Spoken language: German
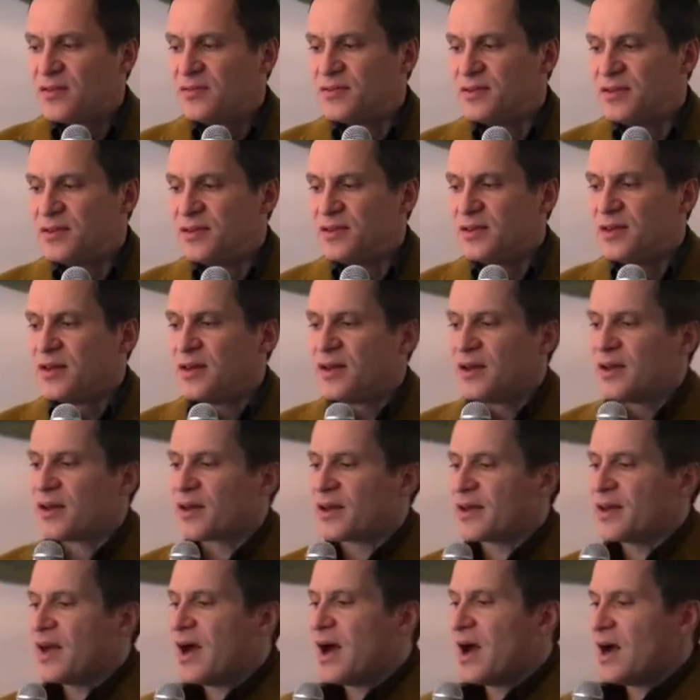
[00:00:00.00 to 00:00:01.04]
die
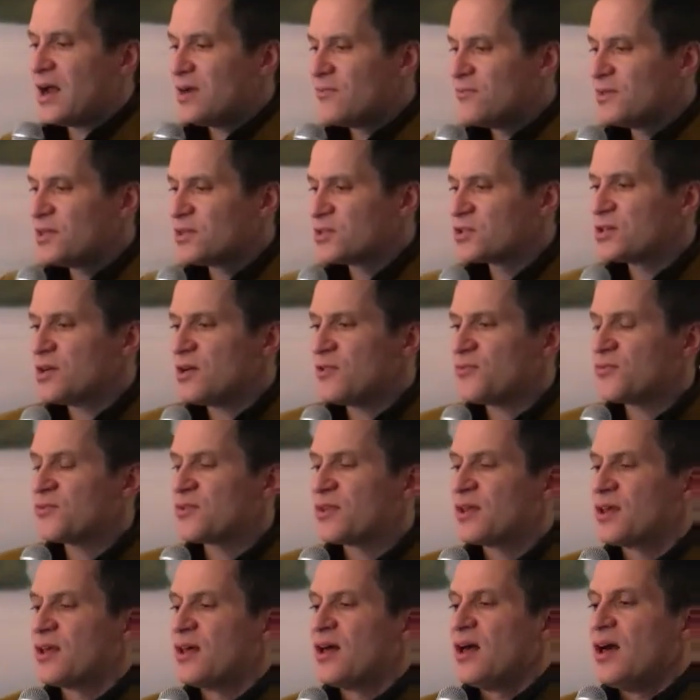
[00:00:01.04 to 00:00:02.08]

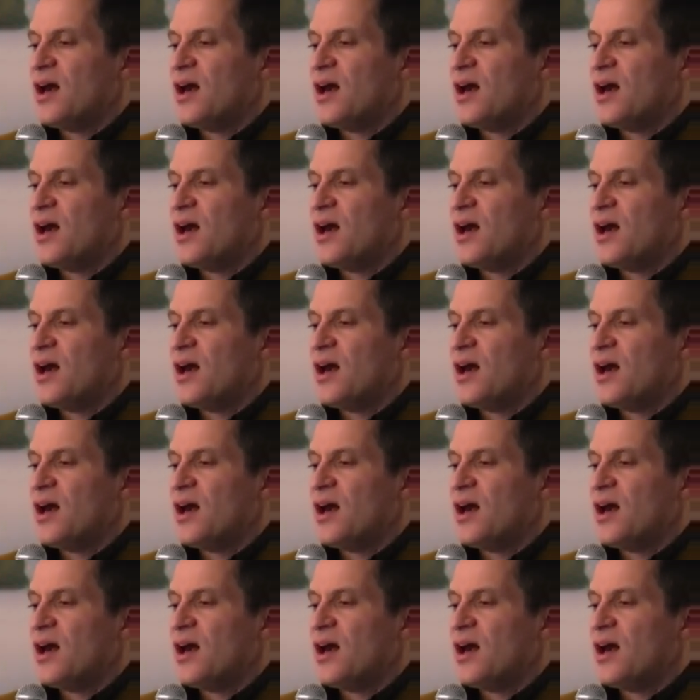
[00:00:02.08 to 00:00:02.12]
Realwirtschaft